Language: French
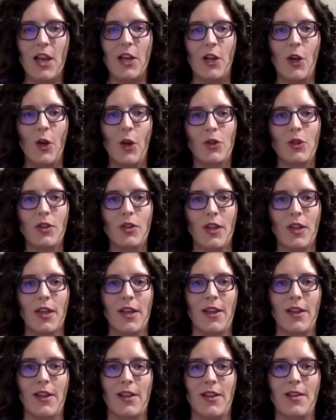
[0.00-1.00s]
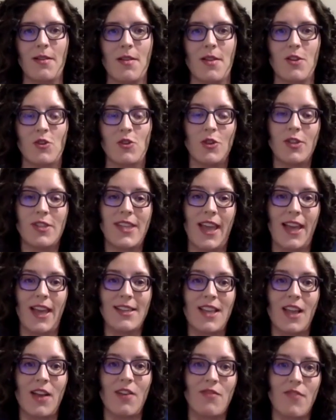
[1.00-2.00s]
L'autre, euh, jusqu'à
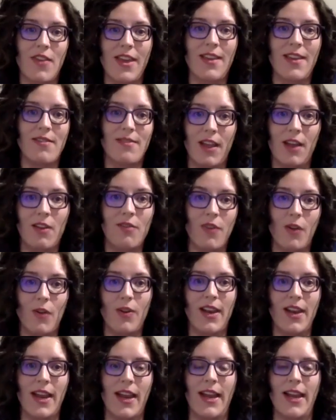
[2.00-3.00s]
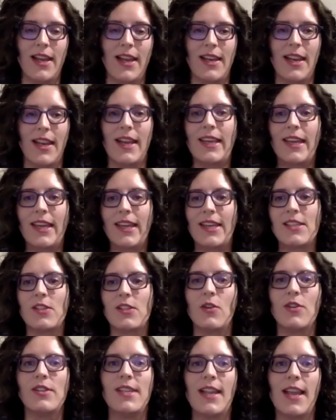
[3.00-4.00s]
ce qu'en fait, dans le fond, la, la
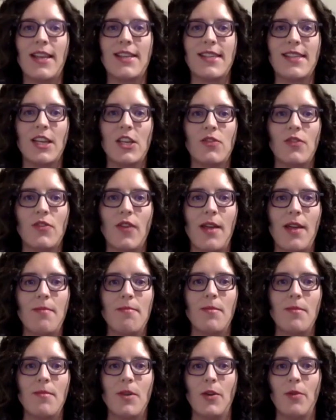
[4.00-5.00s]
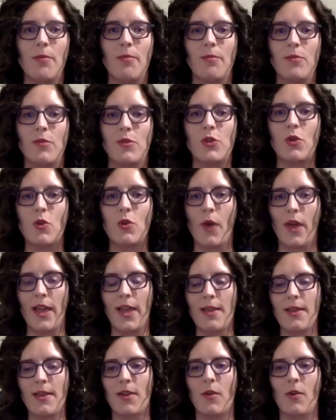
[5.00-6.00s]
guérisseuse et la sage-femme euh, du coin,
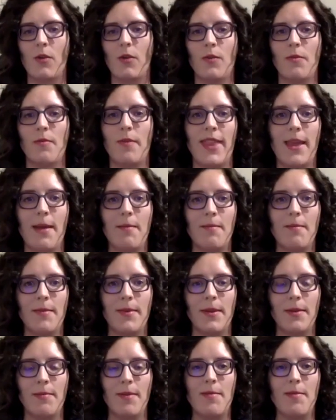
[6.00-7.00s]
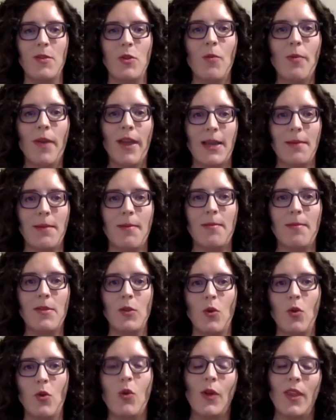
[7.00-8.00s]
Madame Babineau, Marie
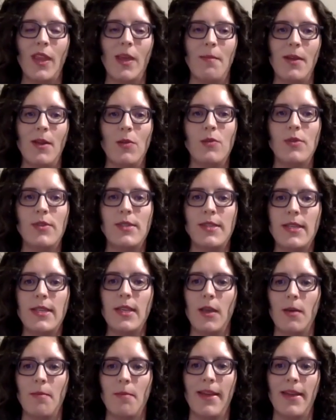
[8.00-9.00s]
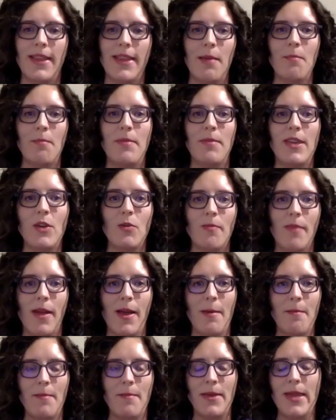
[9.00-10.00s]
Babineau, qu'on appelle aussi euh, Madame B ou
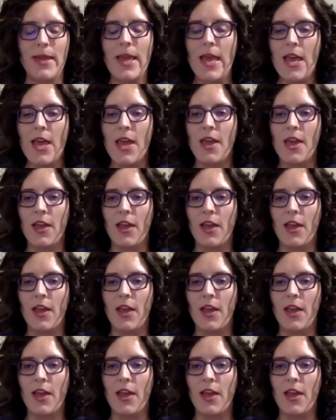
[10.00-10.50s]
Mme B,